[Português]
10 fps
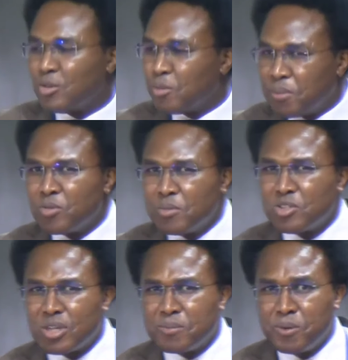do
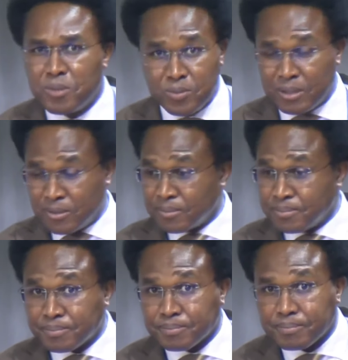Ministério Público. Mas há uma
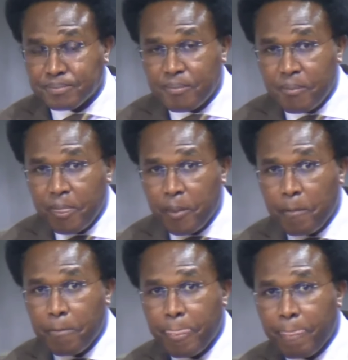questão bastante
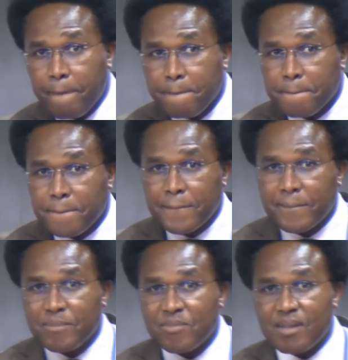interessante, meio
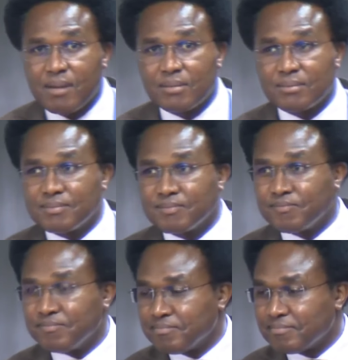tudo isso, são
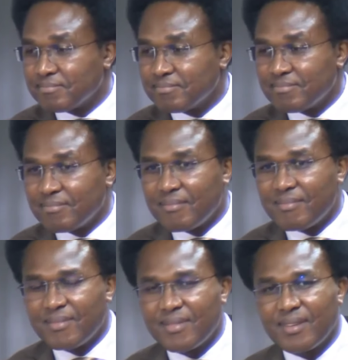as alegações
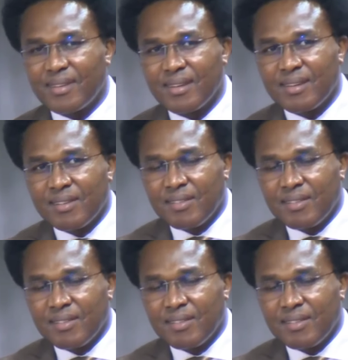contra a